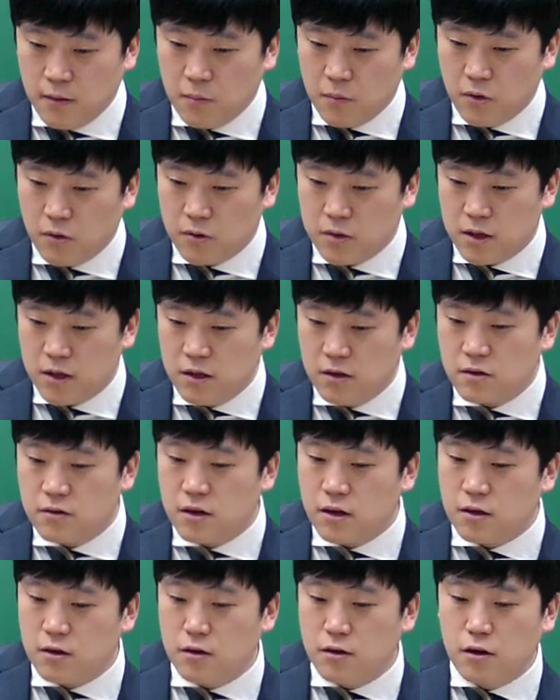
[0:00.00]
어, 기획
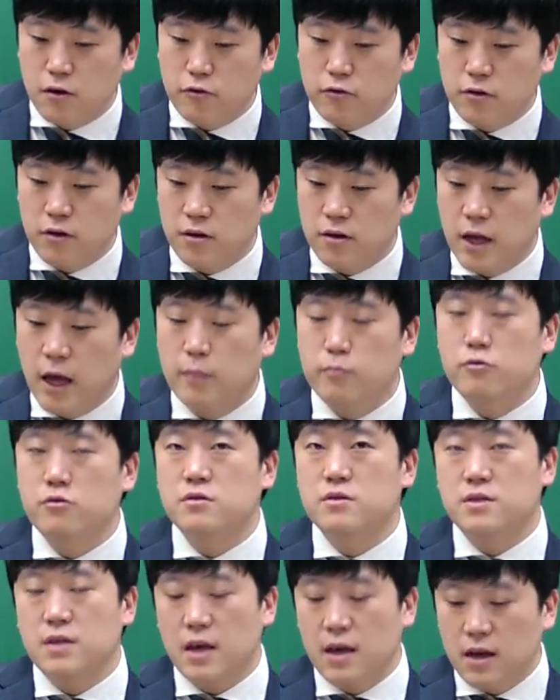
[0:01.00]
같은 경우는
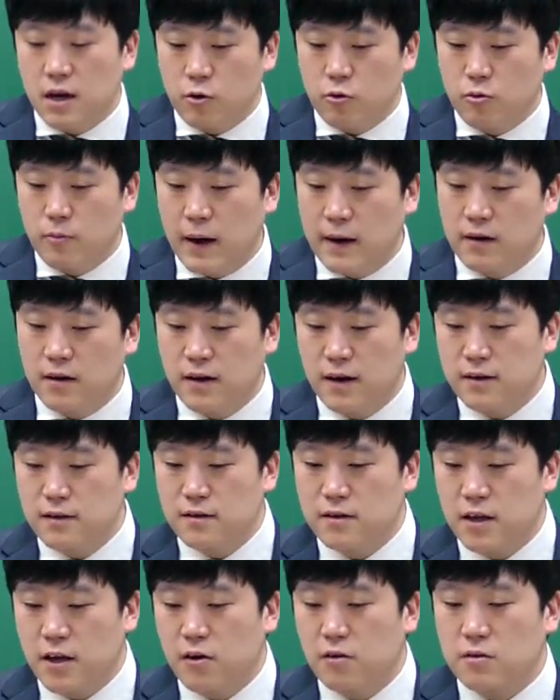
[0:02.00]
대물세라고 말을
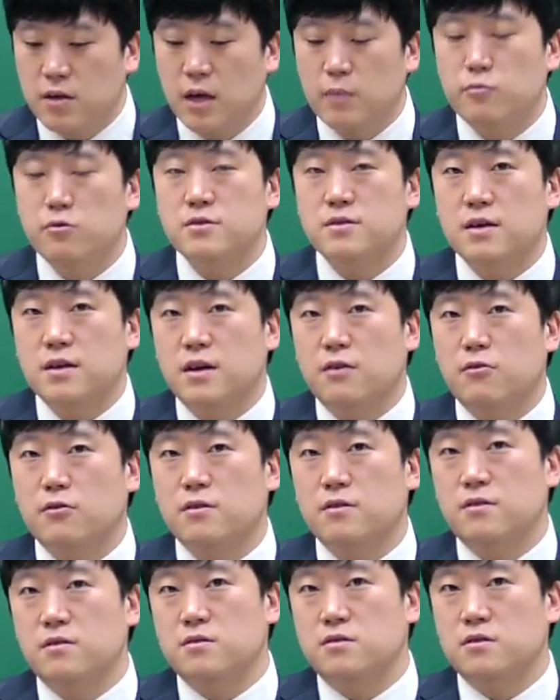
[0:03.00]
하는데요. 대물세라고
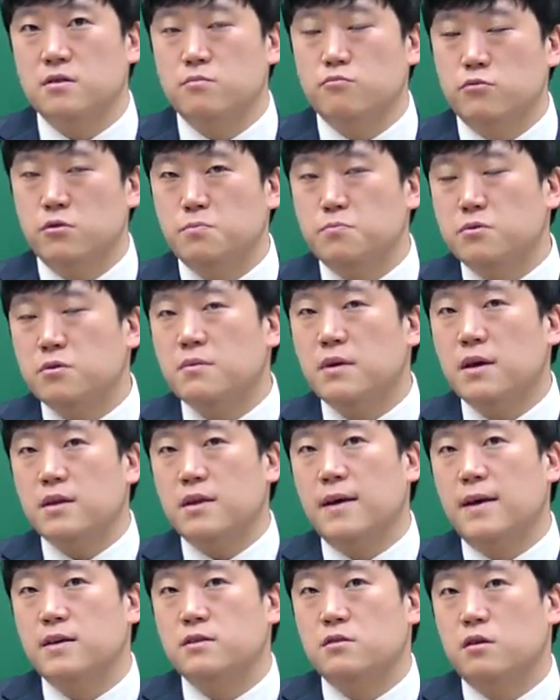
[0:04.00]
하는 것은 물품에
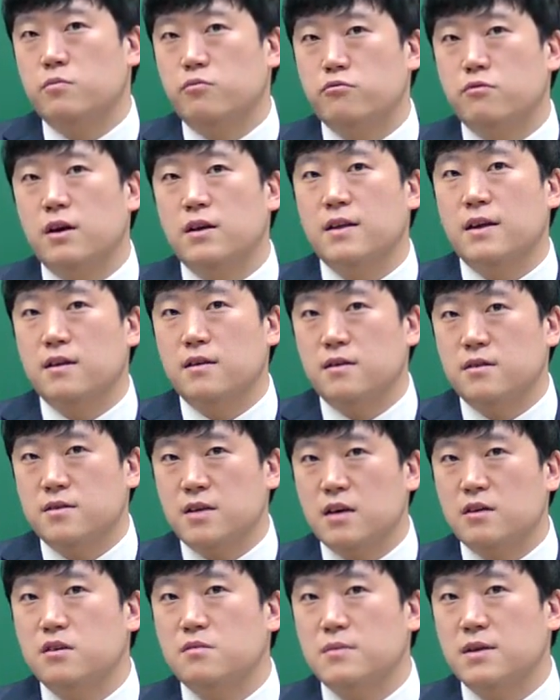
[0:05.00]
대해서 부과되는
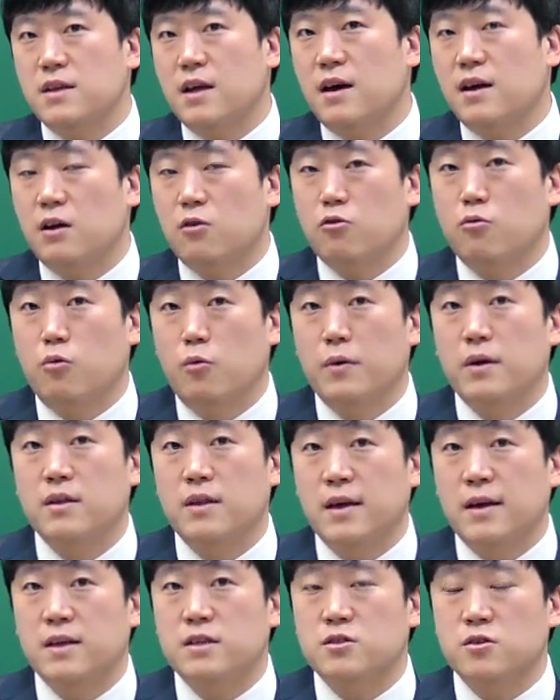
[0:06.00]
세금이다라고 보면
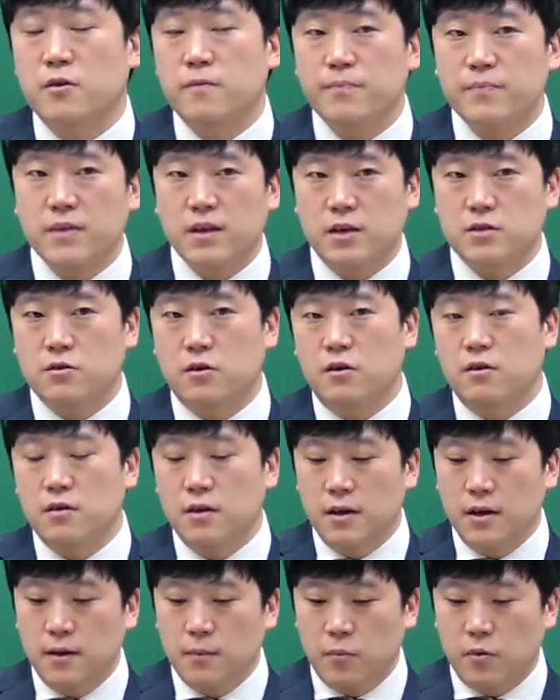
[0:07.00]
되겠죠. 그래서
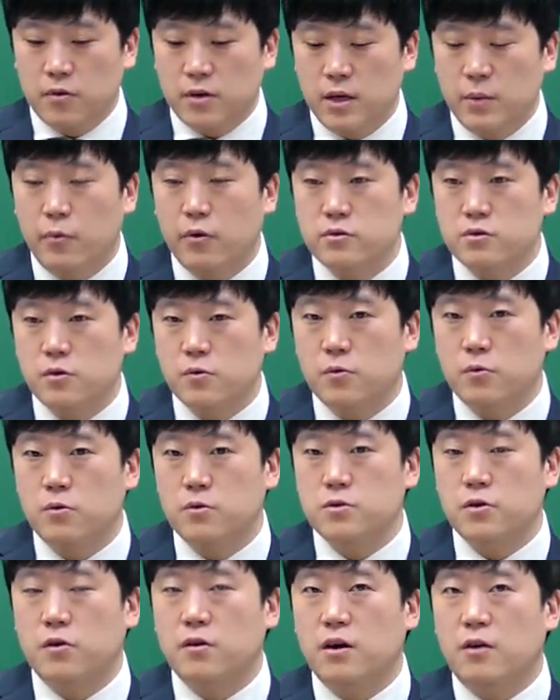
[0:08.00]
뭐 기본적으로
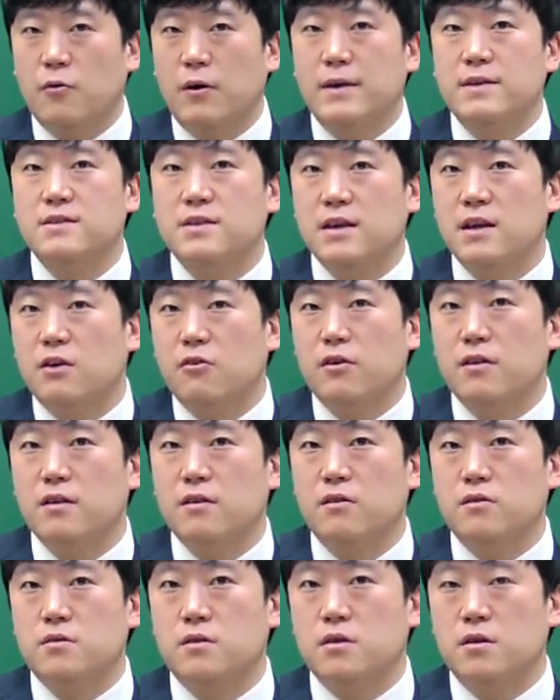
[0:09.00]
저희가 관세라고 하는
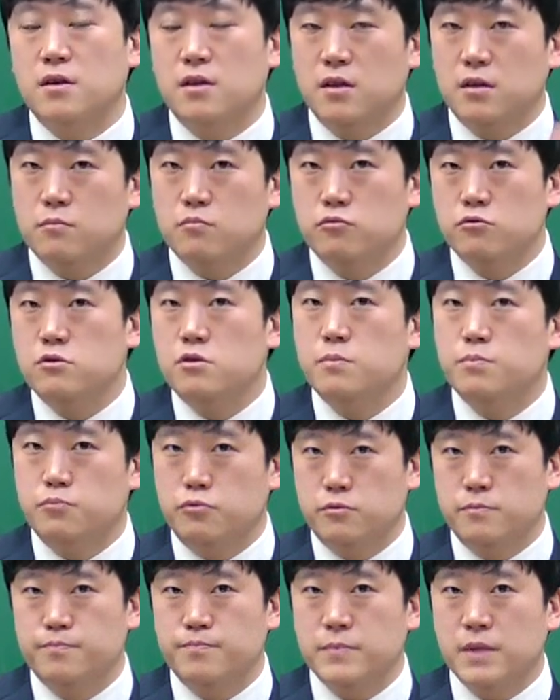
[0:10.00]
것들은
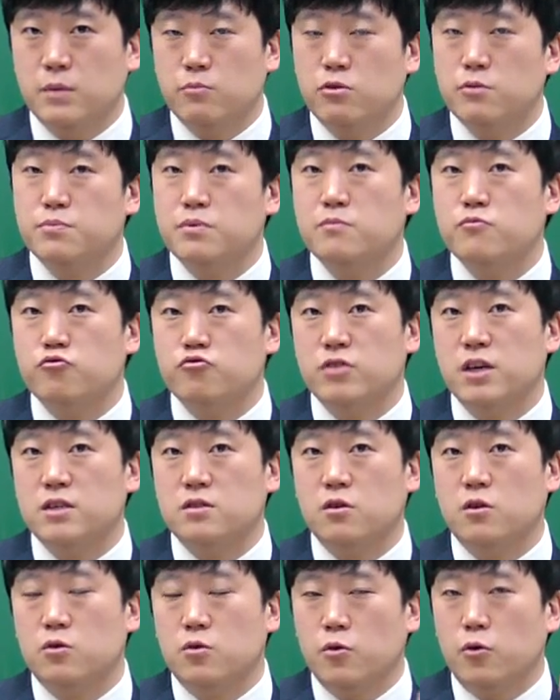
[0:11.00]
물품, 물품
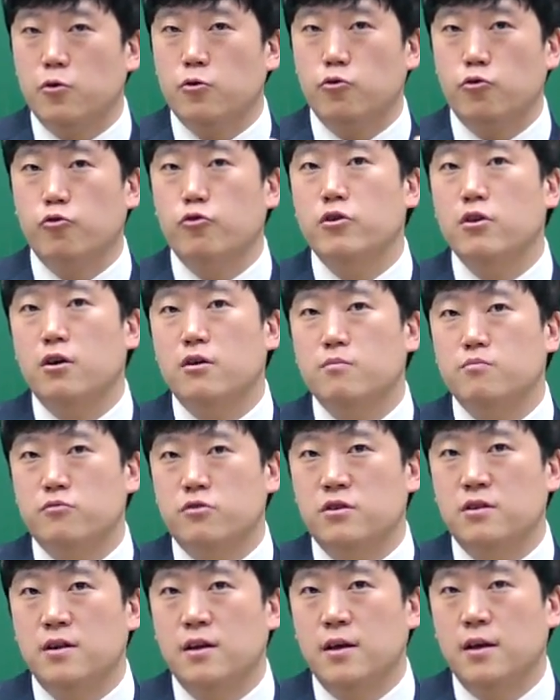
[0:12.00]
중에서도
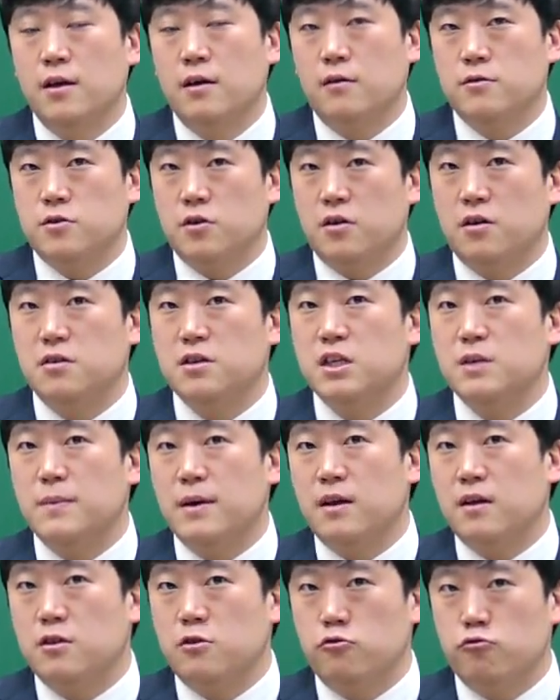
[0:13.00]
유형물, 제가 흔히
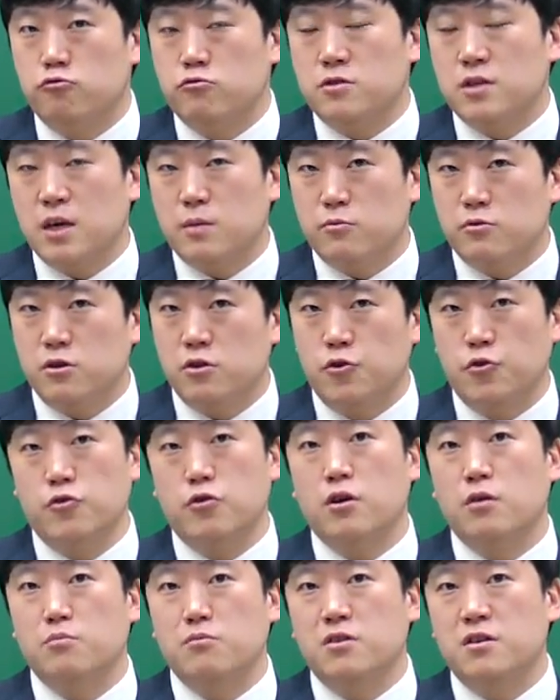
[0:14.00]
말하는 유체물
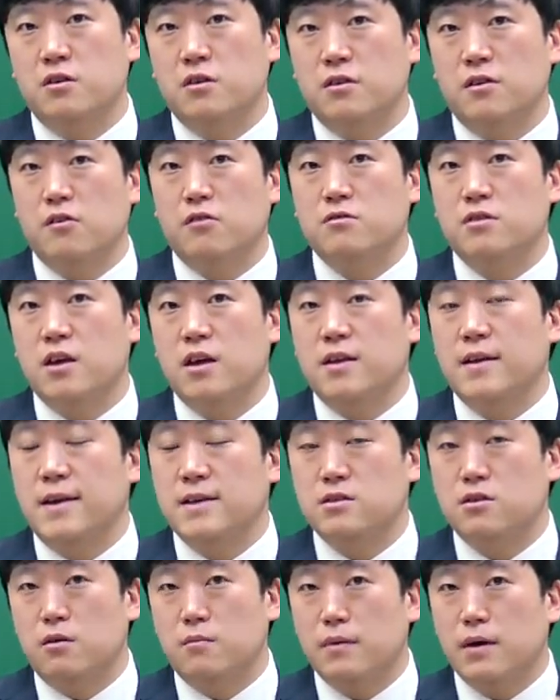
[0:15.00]
유형물 이런 형태에
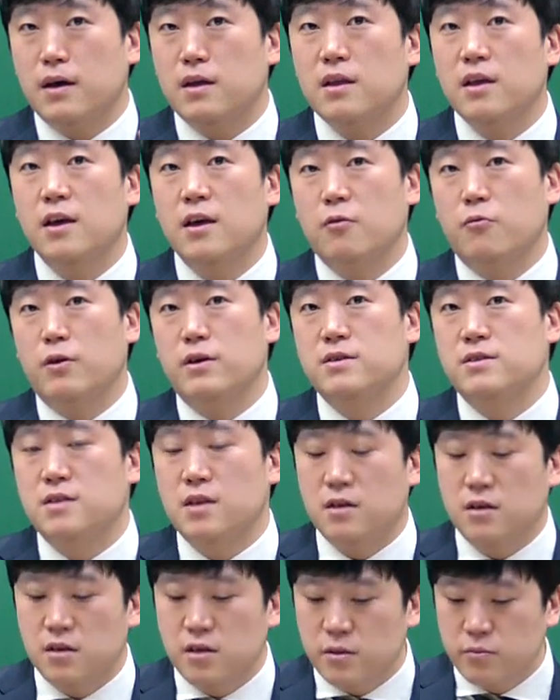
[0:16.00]
대해서만
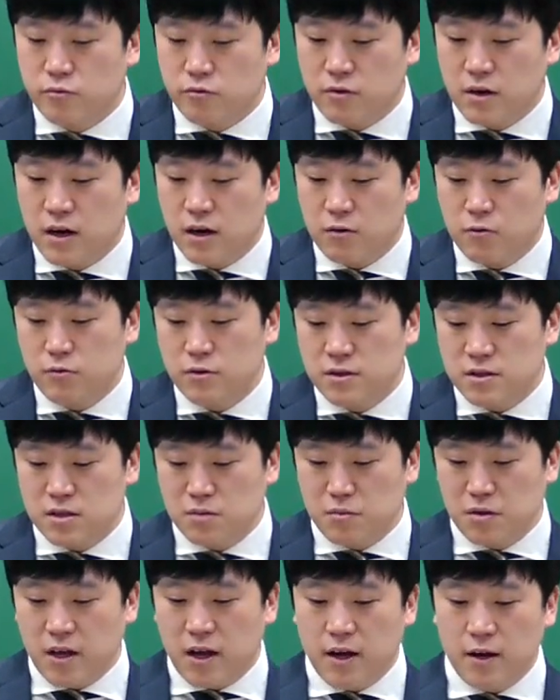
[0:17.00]
관세를 부과하고
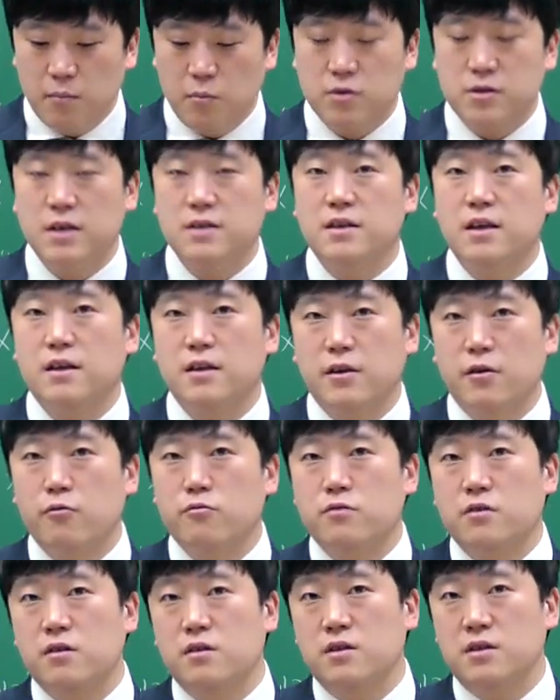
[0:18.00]
있습니다. 뭐 자세한
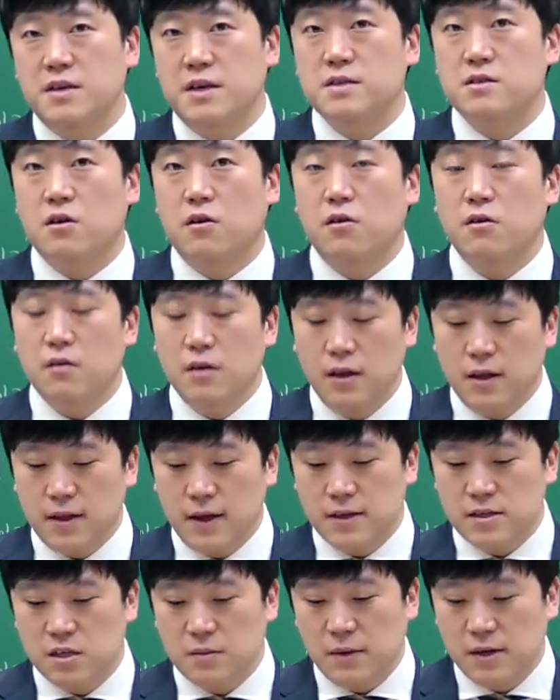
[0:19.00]
내용들은 뒤에서
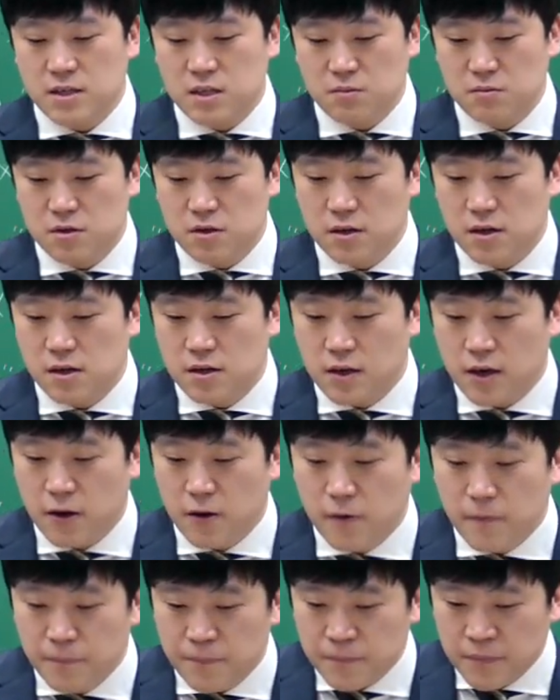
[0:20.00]
다시 말씀을
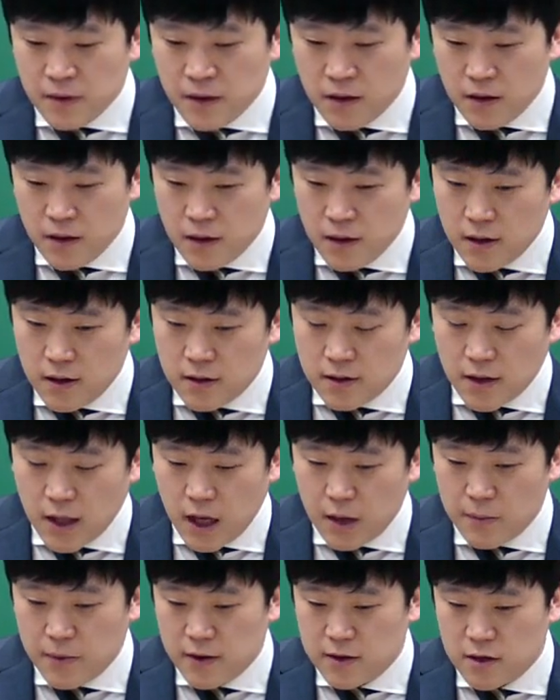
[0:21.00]
드릴게요.
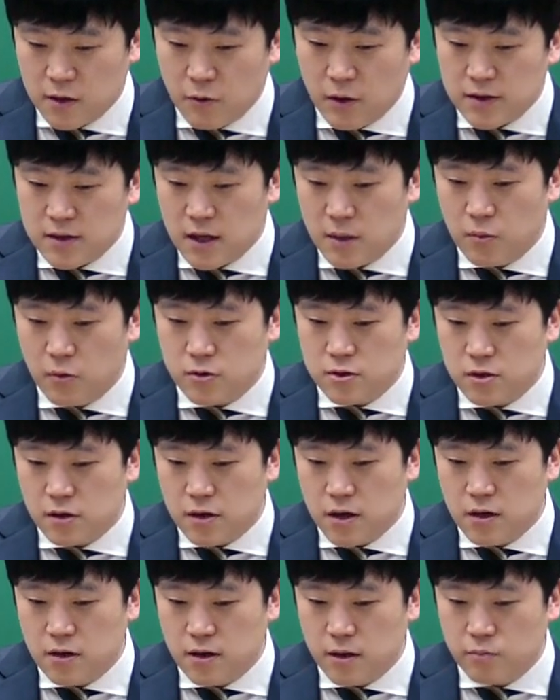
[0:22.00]
다음에 이제 과세
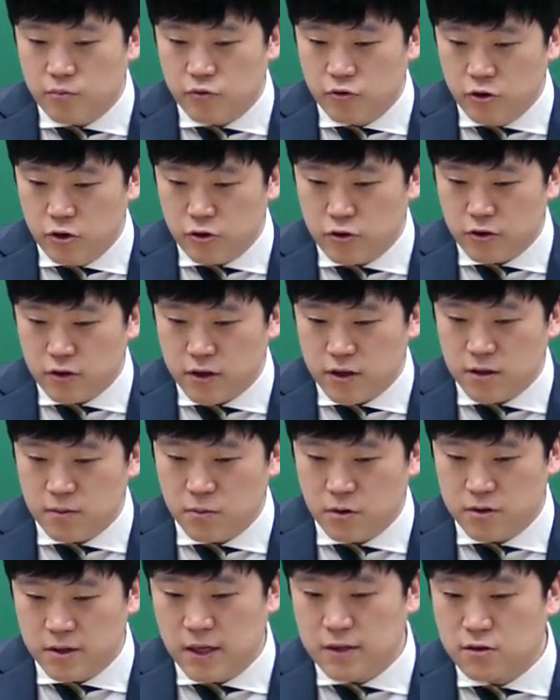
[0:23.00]
목적에 의한 분류는
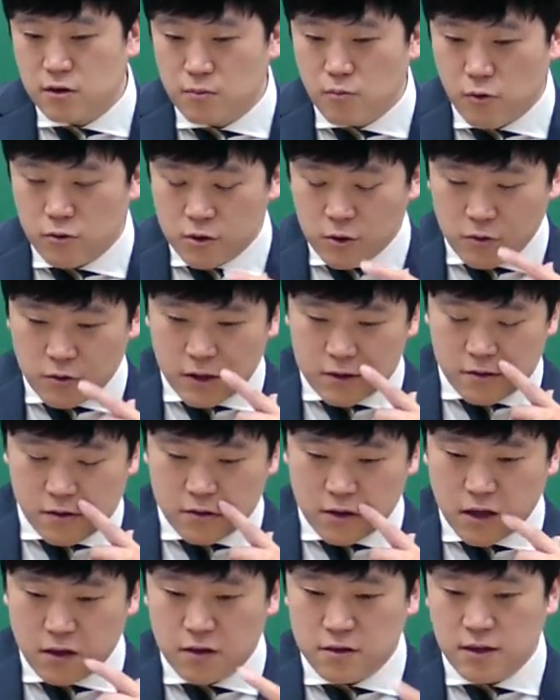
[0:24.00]
뭐 재정 목적을 했을
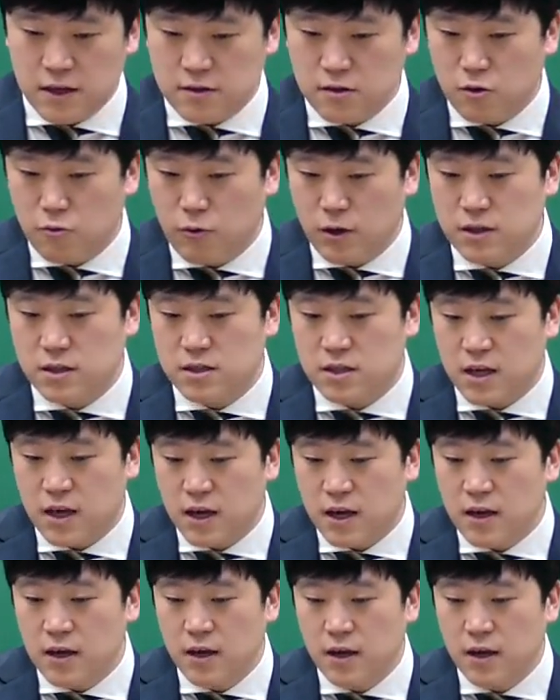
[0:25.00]
때는 재정 관세,